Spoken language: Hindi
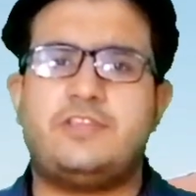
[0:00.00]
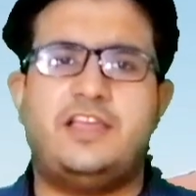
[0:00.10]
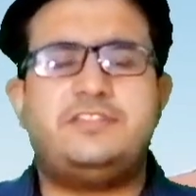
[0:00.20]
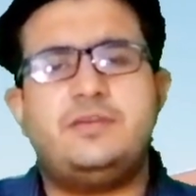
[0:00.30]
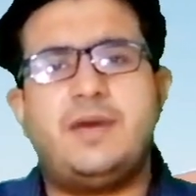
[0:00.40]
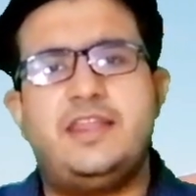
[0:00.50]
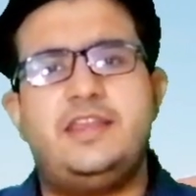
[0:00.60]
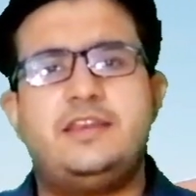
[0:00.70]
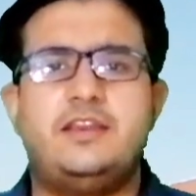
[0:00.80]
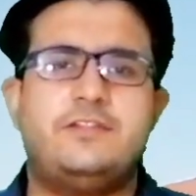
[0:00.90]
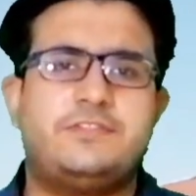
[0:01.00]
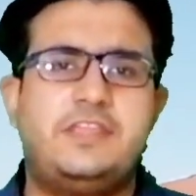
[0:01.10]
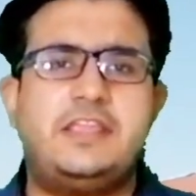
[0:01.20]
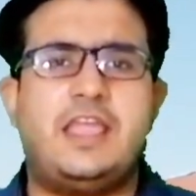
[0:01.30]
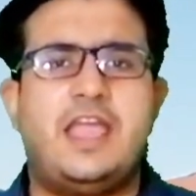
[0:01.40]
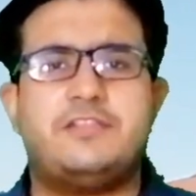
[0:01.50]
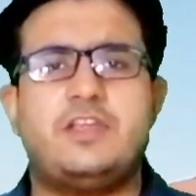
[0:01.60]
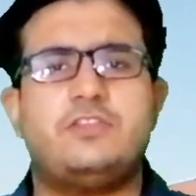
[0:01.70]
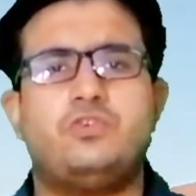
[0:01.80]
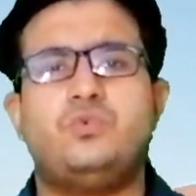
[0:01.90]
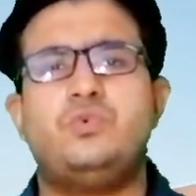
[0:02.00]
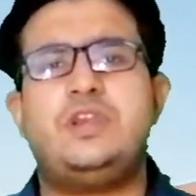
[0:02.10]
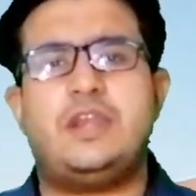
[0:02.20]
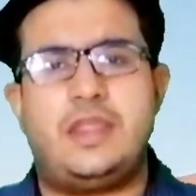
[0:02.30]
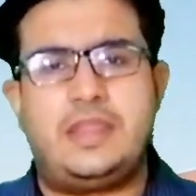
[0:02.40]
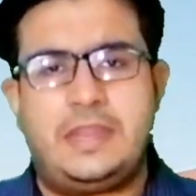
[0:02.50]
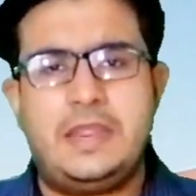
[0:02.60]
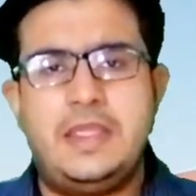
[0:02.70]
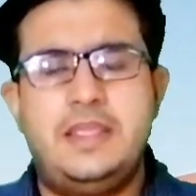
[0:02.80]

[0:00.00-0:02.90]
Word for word: साइंसी माहरीन के नज़दीक ऐसा ज़रूरी नहीं